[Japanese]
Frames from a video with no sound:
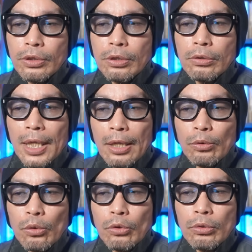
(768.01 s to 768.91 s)
つくだの
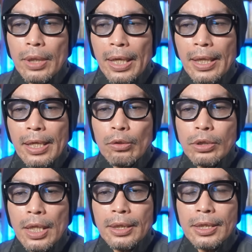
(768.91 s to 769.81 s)
という恋愛路
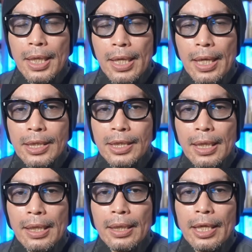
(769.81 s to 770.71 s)
線にさえ走
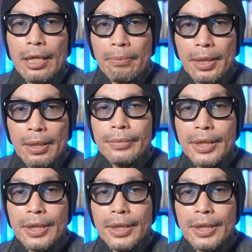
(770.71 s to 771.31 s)
らなければ、